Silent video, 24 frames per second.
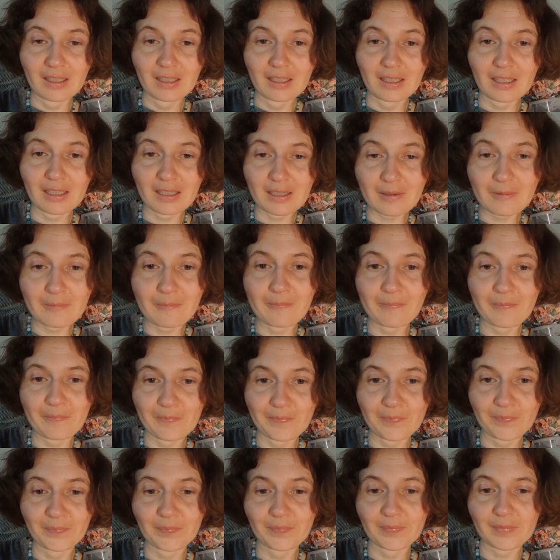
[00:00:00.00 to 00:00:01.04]
ja,
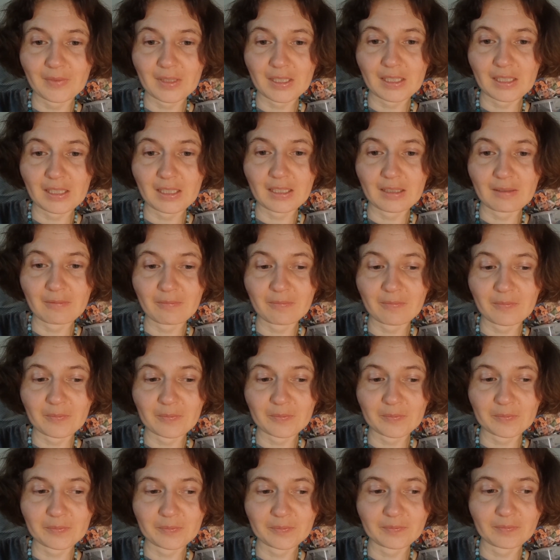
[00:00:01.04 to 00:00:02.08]

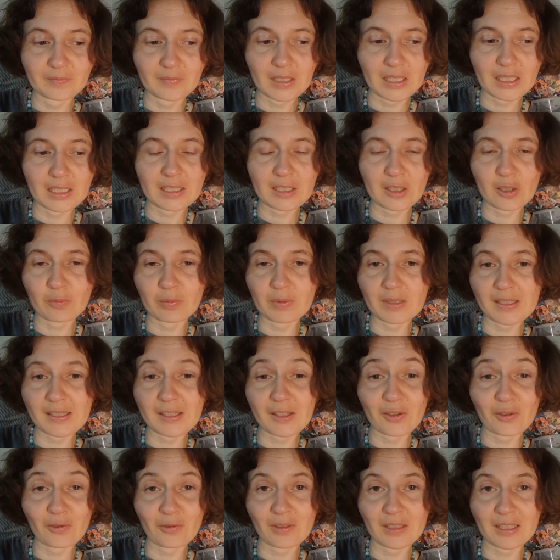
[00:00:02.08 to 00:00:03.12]
ähm, ich glaube, das
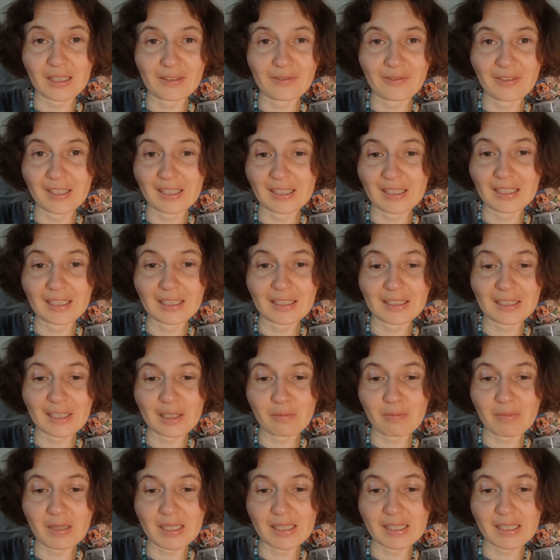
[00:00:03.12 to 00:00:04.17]
ist total wichtig, dass
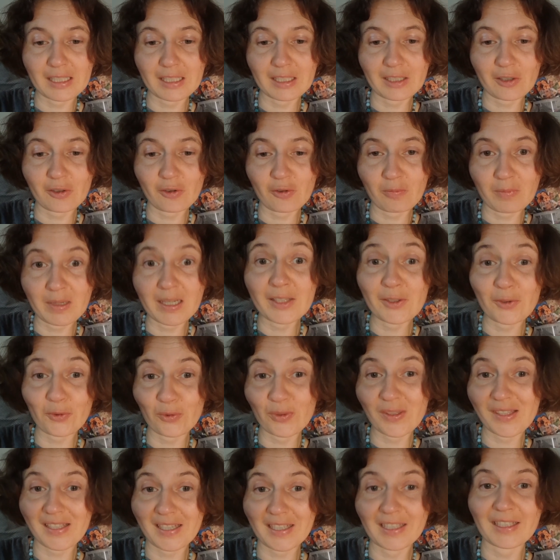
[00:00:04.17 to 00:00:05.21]
man sich auch mal so
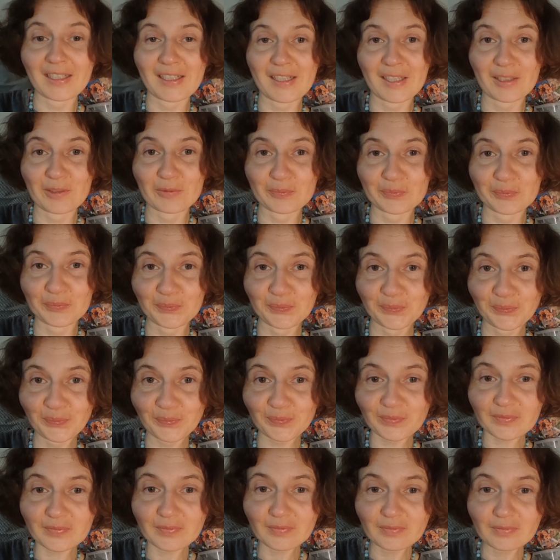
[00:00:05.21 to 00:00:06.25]
zeigen kann.
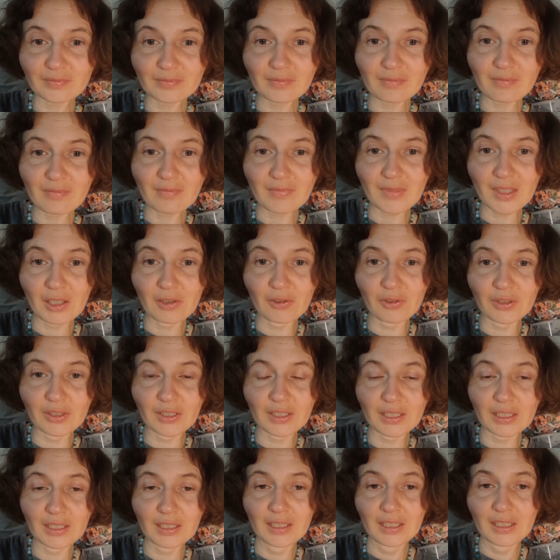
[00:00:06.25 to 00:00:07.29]

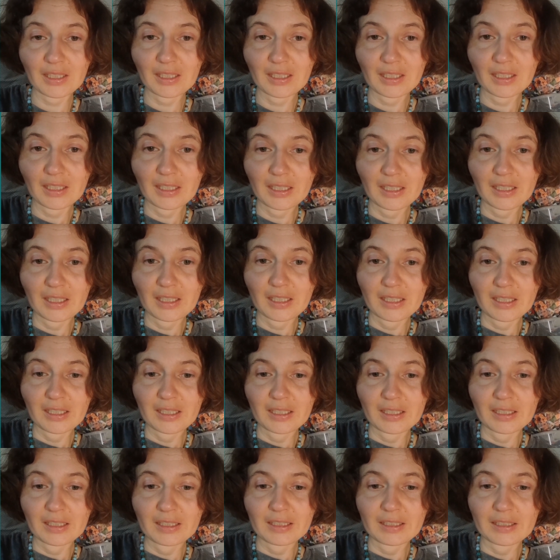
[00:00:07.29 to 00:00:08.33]
Und
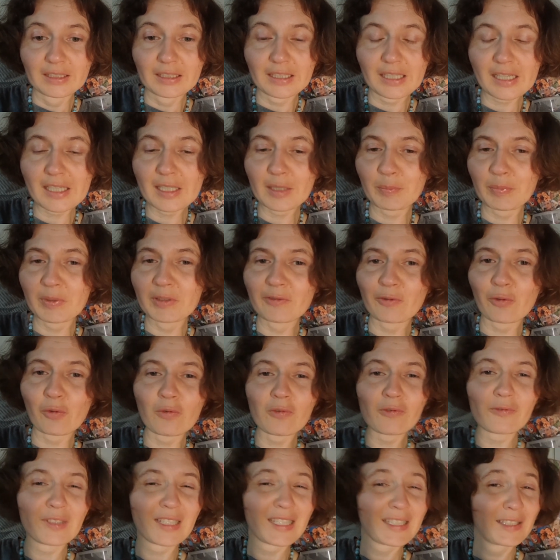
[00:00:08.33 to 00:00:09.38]
ja, ich bin froh,
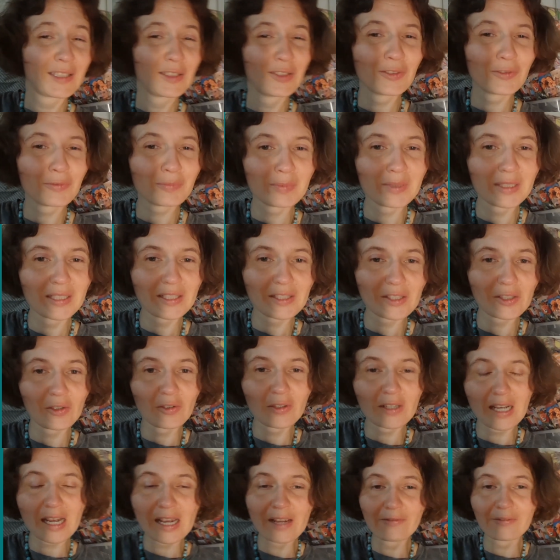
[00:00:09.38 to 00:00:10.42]
vielleicht hilft mir das
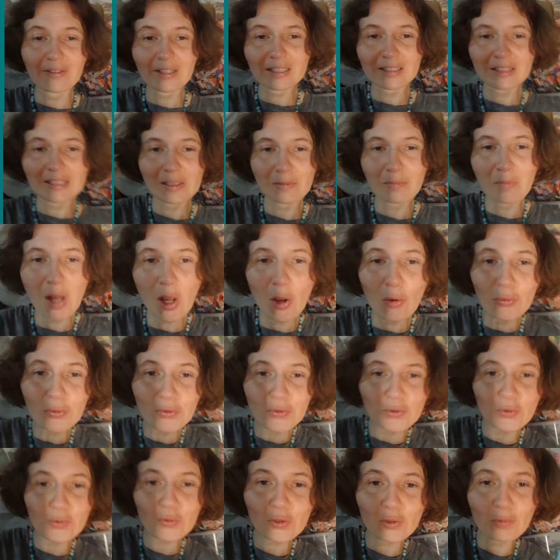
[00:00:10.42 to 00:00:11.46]
auch einfach, das mal
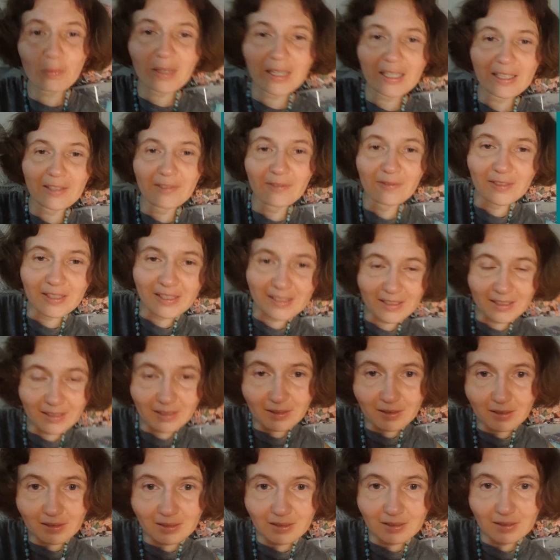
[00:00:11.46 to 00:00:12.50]
auszusprechen, wisst
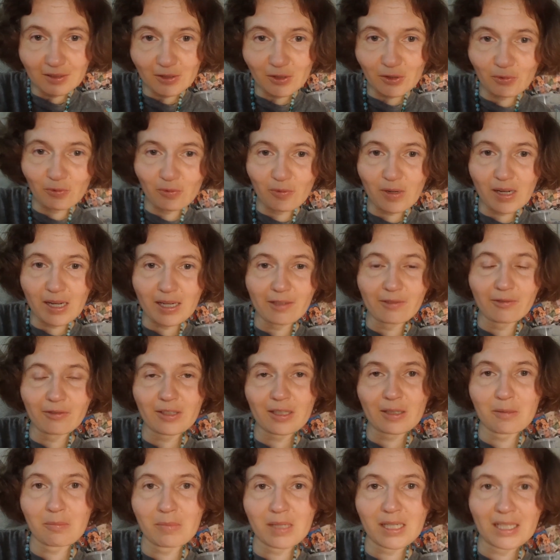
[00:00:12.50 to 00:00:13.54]
ihr? So
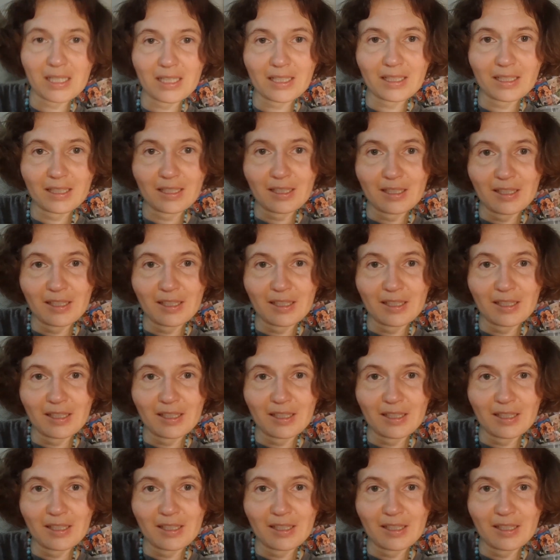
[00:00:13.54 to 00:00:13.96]
einfach mal